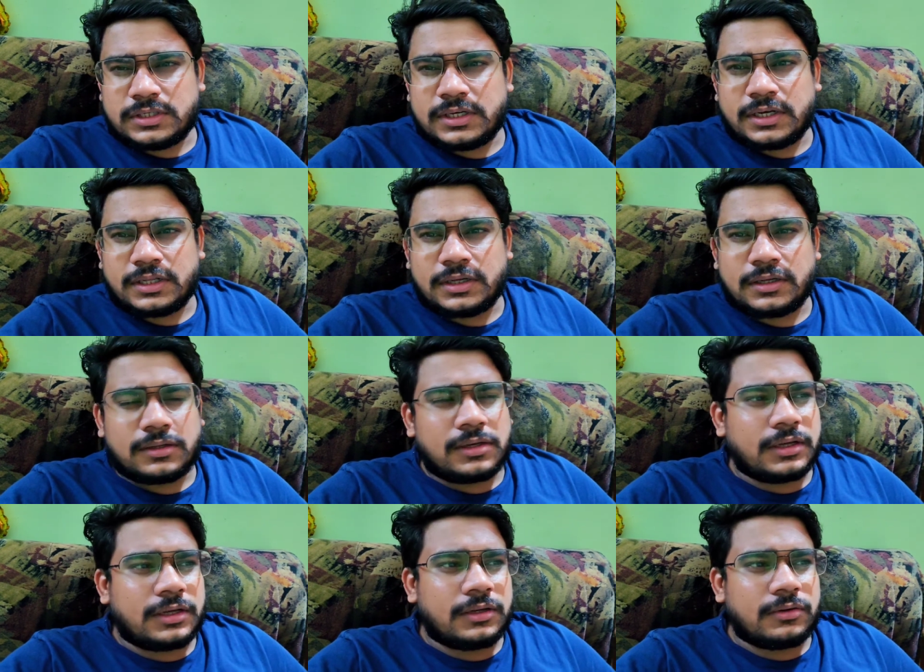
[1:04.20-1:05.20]
सीखा था
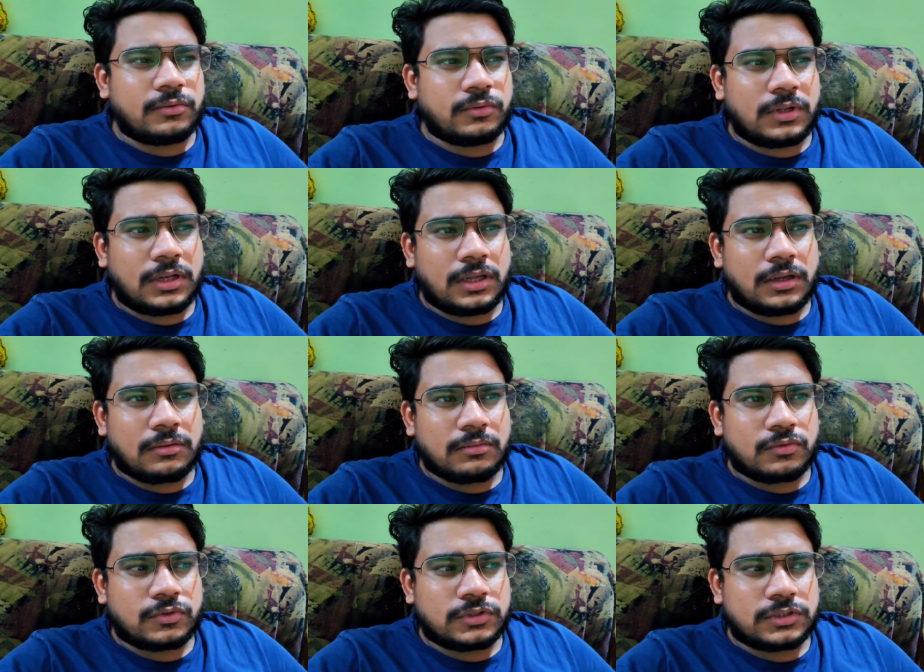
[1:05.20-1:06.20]
लेकिन उतना
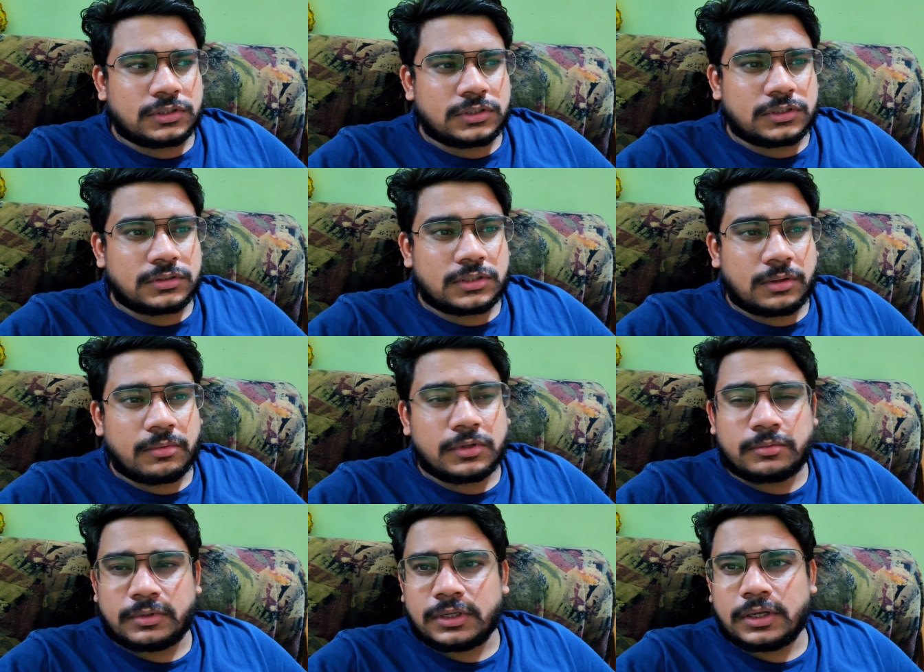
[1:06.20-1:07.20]
कुछ समझ
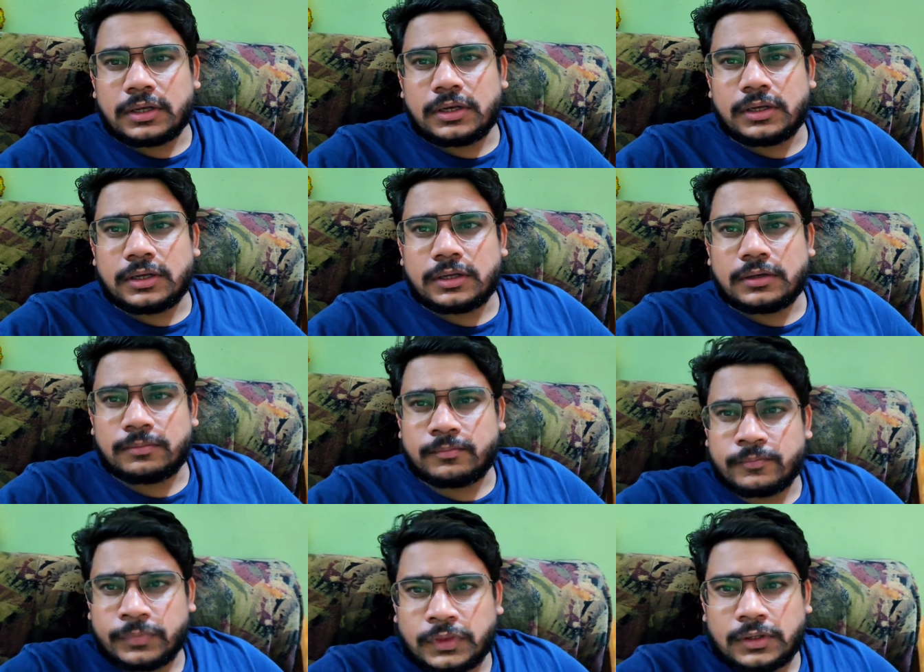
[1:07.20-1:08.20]
में नहीं आया लेकिन
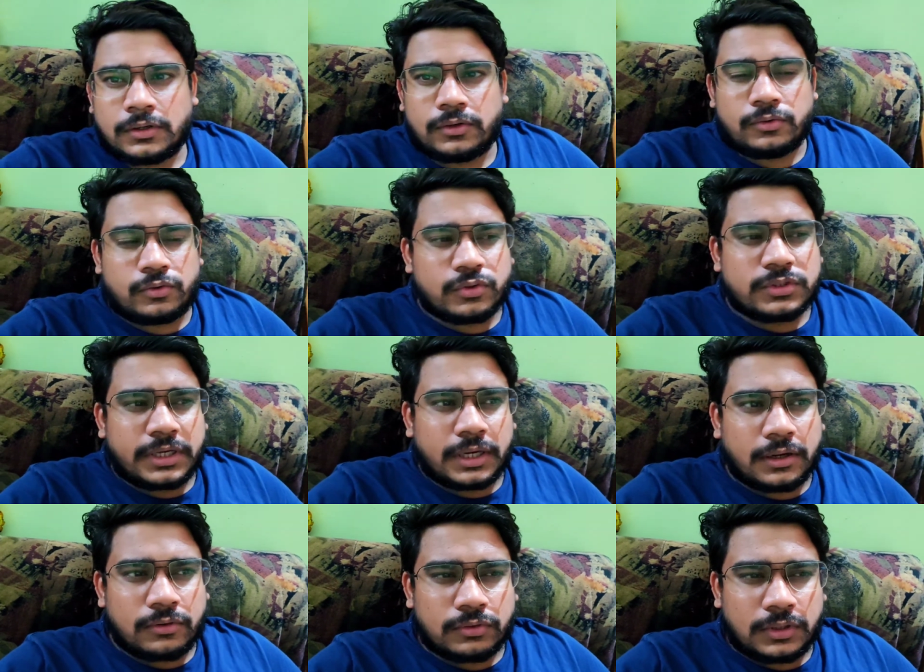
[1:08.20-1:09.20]
हो
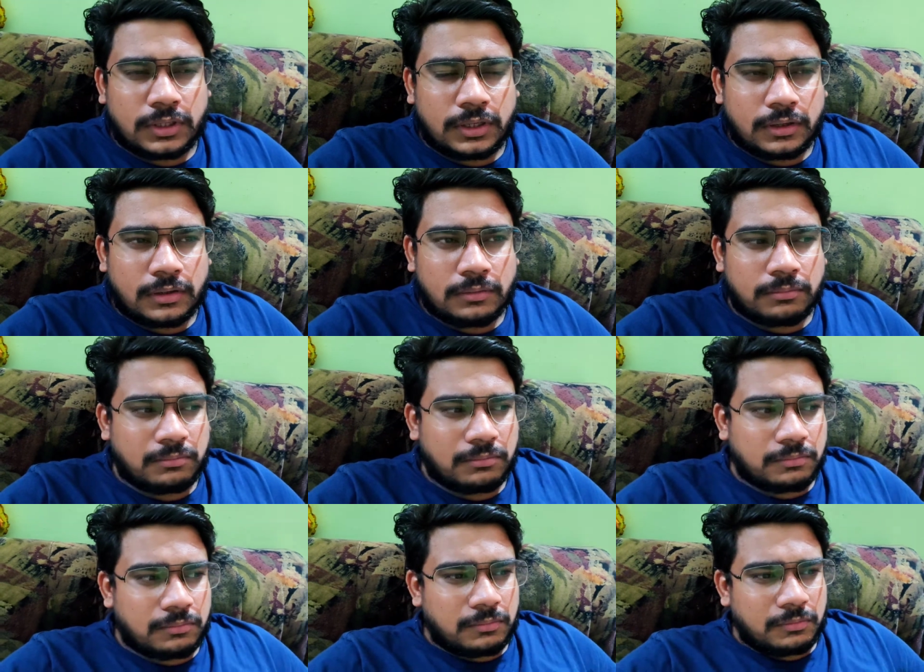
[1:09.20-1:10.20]
जाएगा उतना
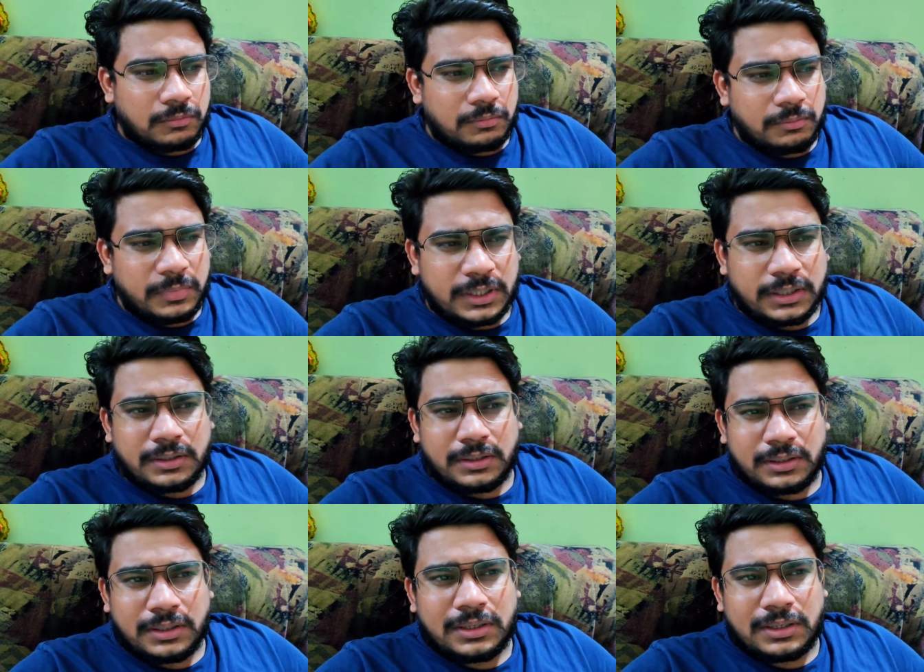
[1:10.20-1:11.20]
भी
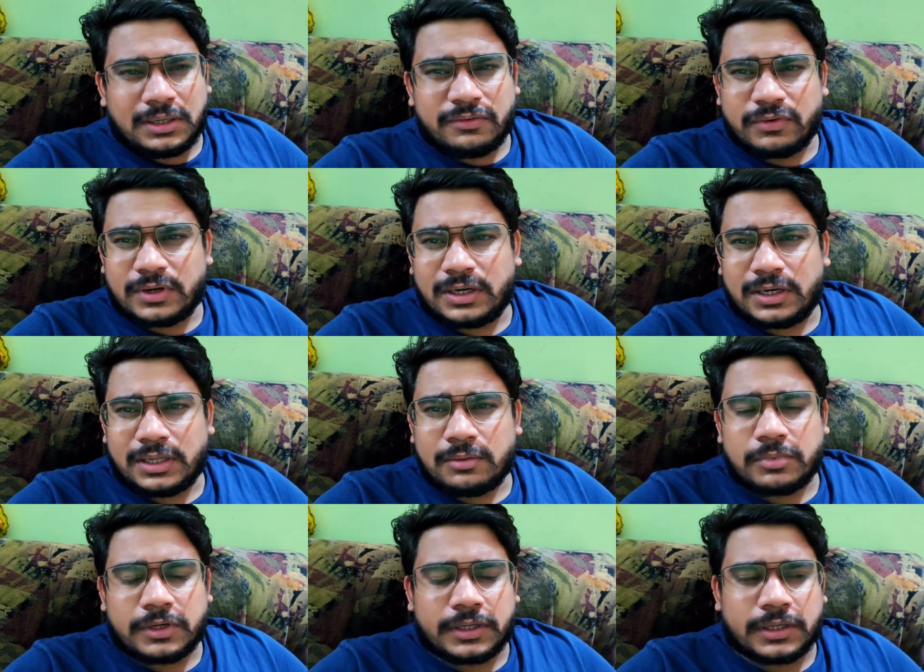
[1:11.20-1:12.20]
डिफ़िकल्ट नहीं
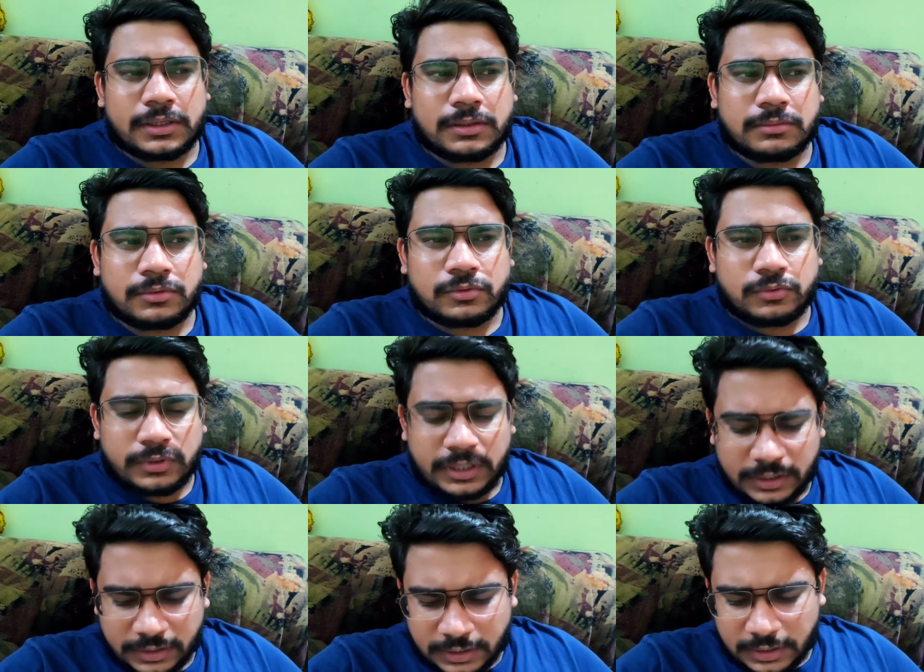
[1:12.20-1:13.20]
पड़ेगा तो
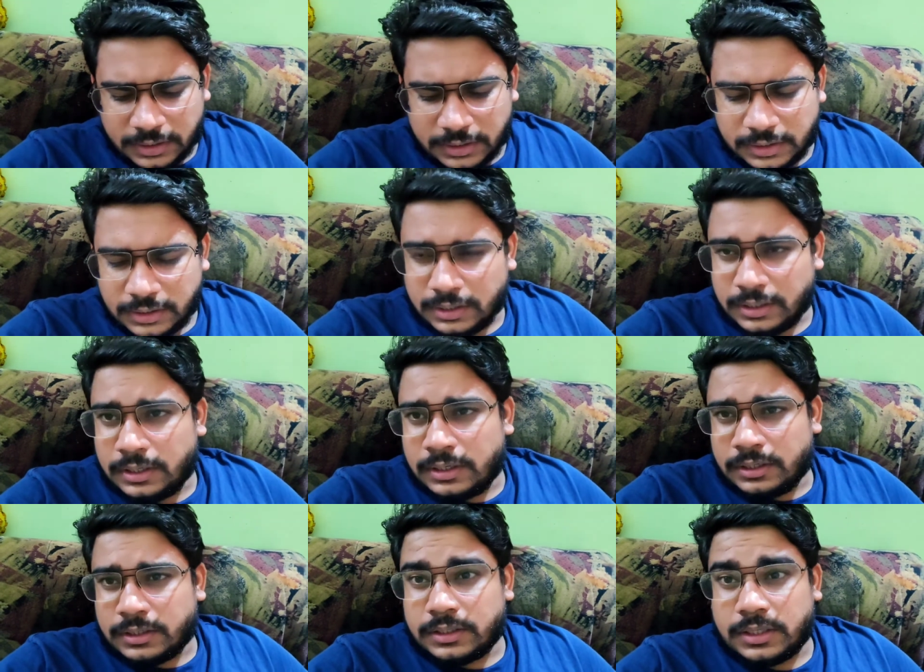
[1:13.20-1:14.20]
देखते हैं कि
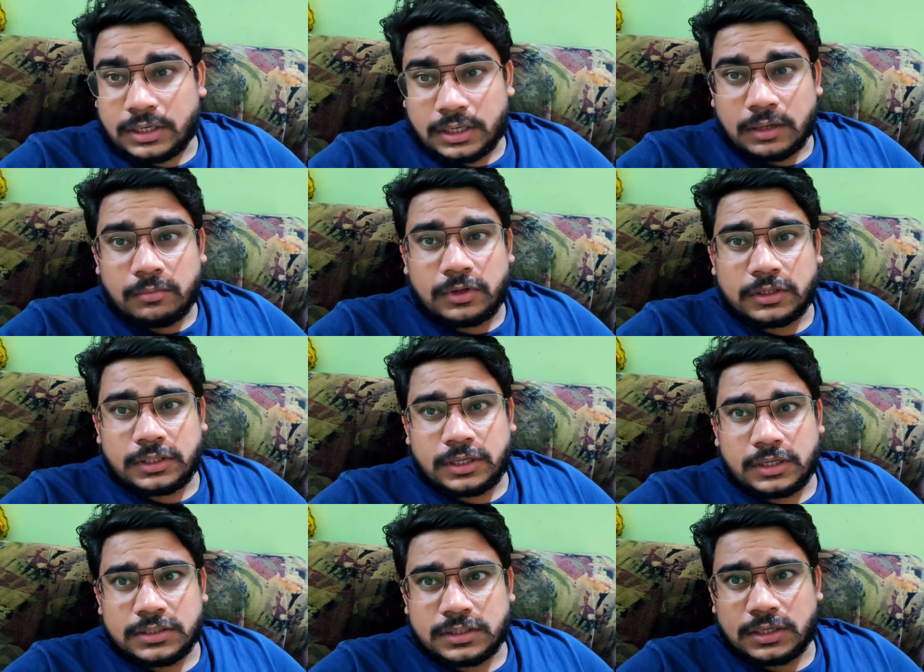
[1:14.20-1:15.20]
कितना टाइम लगता
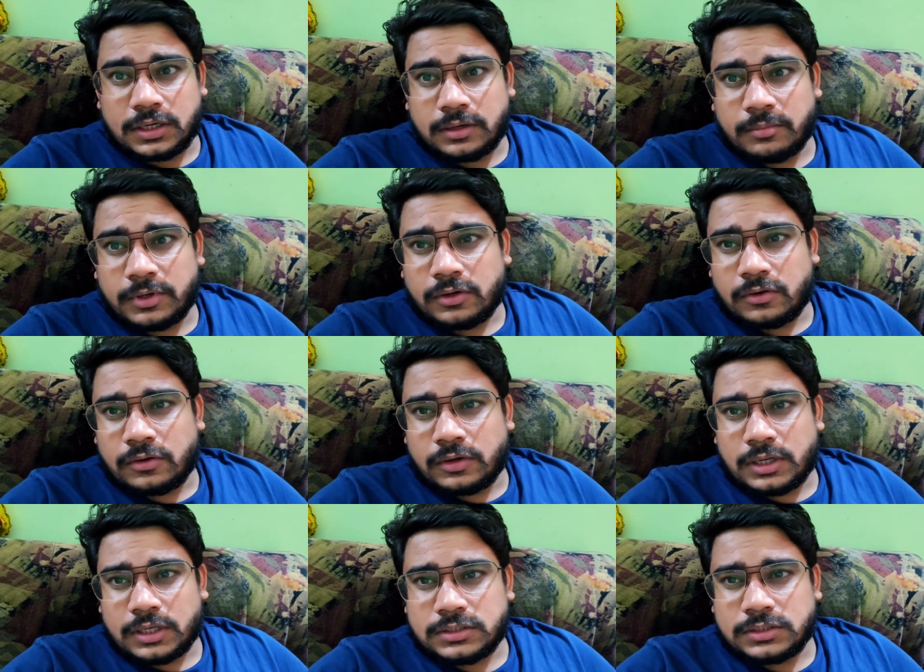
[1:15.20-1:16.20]
है आज करने में और
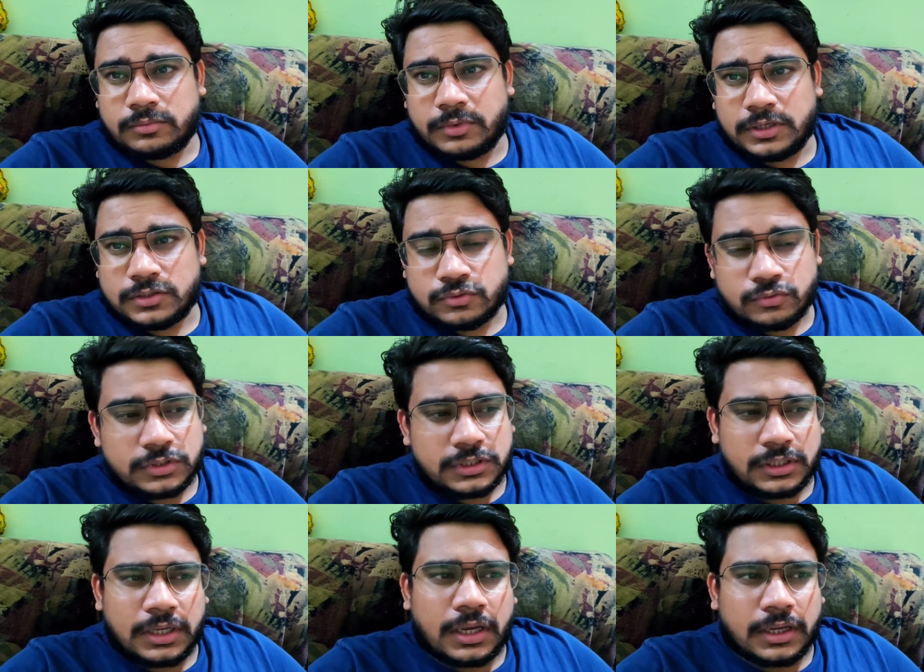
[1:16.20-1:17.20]
आज मैंने सोच
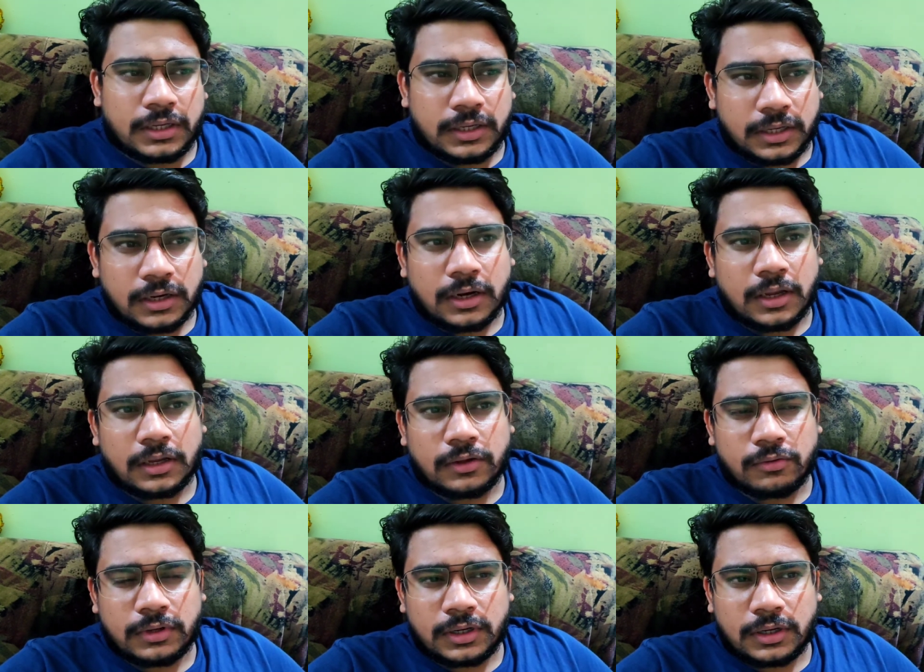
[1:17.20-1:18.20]
ही लिया कि कर रहा है
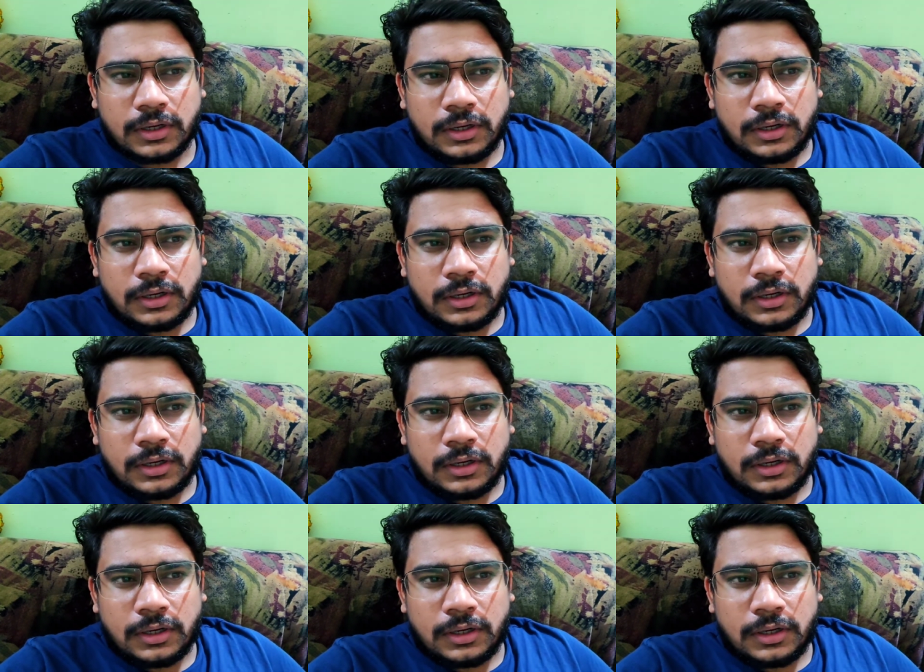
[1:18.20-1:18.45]
क्योंकि